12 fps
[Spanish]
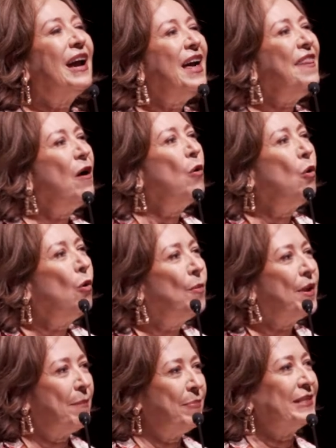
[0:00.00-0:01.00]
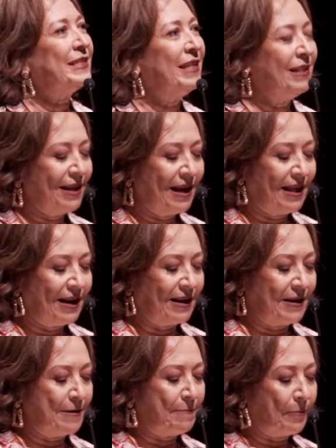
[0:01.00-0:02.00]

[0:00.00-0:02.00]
cada obra presentada aquí.